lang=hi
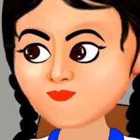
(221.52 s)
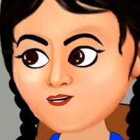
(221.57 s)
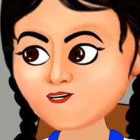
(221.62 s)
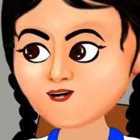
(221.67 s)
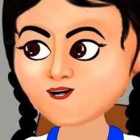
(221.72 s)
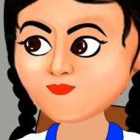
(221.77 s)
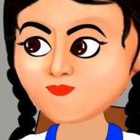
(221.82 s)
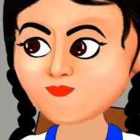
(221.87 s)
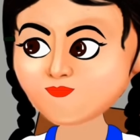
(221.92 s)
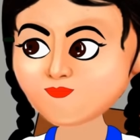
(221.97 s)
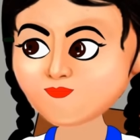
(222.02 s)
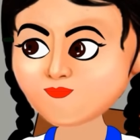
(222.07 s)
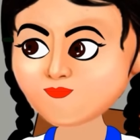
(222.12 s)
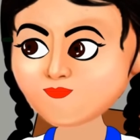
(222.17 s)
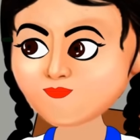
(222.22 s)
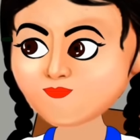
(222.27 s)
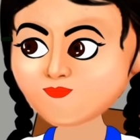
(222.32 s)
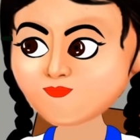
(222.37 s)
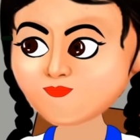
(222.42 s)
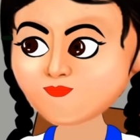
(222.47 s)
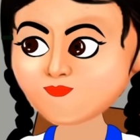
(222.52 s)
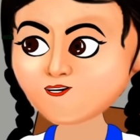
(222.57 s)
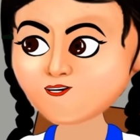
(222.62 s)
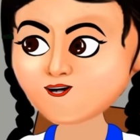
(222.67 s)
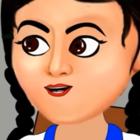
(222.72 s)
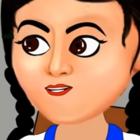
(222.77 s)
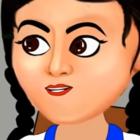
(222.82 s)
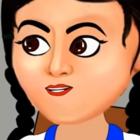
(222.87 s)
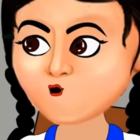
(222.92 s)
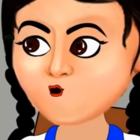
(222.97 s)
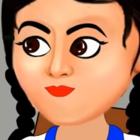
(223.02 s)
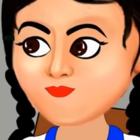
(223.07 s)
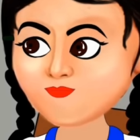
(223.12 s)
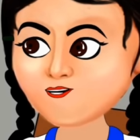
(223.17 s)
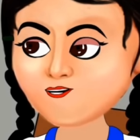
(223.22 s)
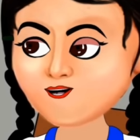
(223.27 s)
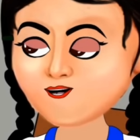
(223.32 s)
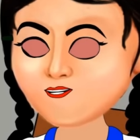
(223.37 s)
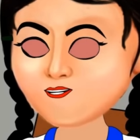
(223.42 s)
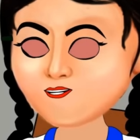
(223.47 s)
अरे इतनी
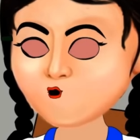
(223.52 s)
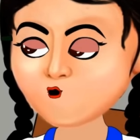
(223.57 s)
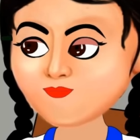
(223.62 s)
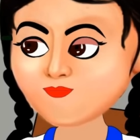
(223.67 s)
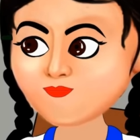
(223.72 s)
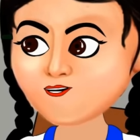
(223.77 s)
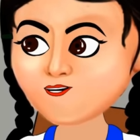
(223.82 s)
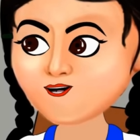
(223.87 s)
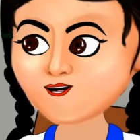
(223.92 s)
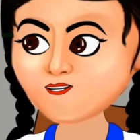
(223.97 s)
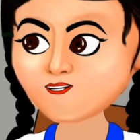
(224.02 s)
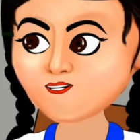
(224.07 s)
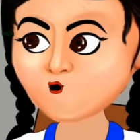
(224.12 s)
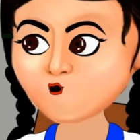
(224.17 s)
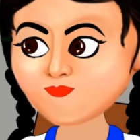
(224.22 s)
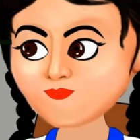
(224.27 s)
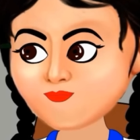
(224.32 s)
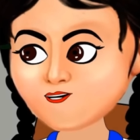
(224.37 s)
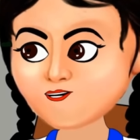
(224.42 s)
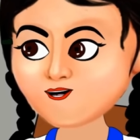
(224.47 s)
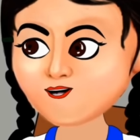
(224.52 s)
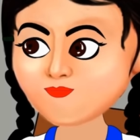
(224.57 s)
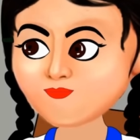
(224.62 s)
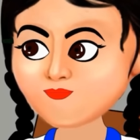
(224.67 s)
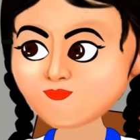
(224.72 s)
सारी टॉफिया लेकर आई थी